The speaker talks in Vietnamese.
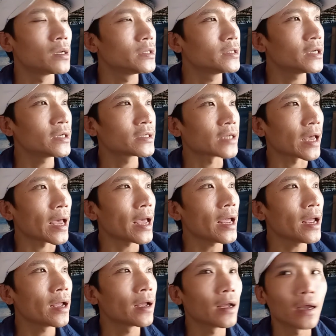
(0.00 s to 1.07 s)
mình chia
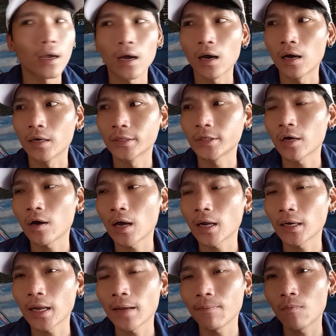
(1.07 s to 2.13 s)
sẻ uh, cho
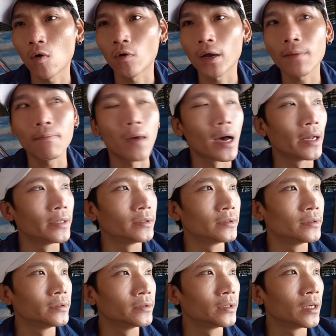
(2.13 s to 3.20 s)
anh em một cái
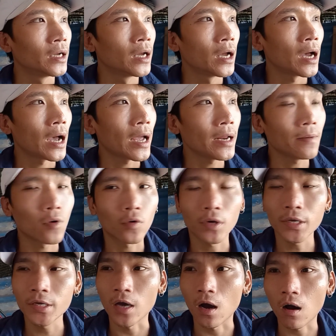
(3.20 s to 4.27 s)
mền hay
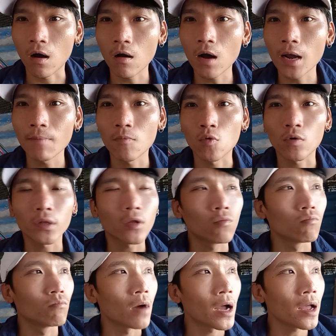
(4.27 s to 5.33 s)
một cái giỏ hay một cái
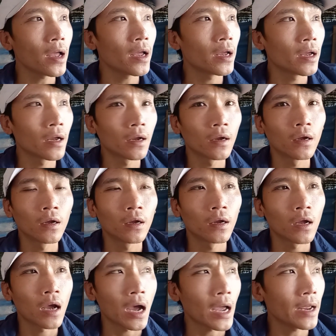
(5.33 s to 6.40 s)
thùng bê
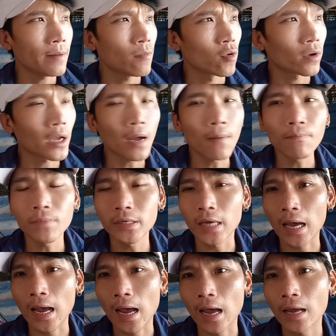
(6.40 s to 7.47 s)
hay một cái ấm
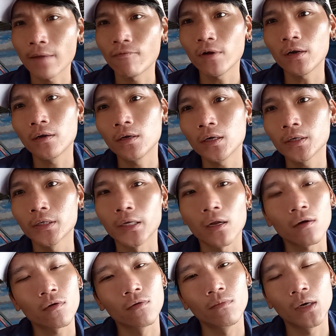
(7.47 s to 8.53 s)
trà hay phích nước
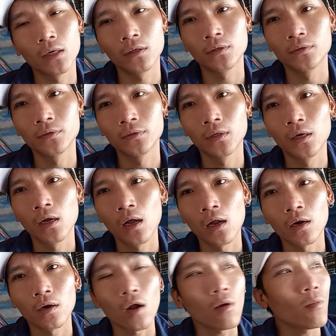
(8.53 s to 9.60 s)
gì đó của mình
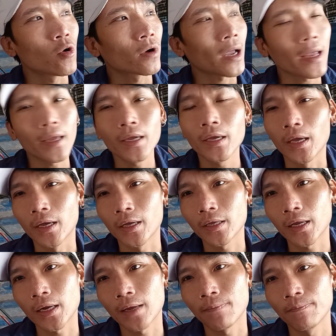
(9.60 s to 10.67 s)
đó một cái ý
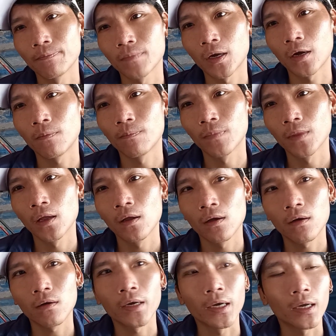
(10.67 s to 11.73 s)
nghĩa nha anh em không
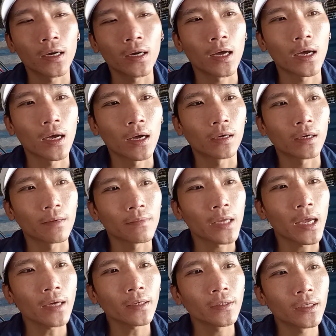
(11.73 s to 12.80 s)
có nghĩa là
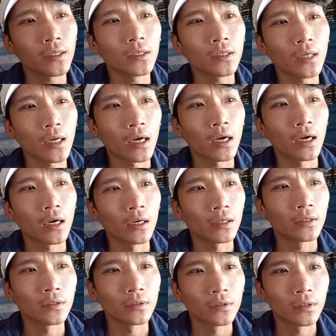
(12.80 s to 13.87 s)
cảm giác như
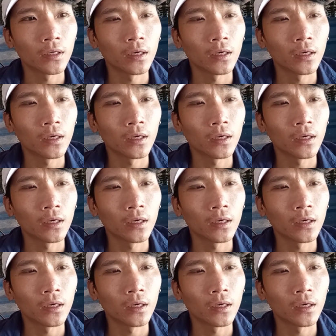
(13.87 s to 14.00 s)
là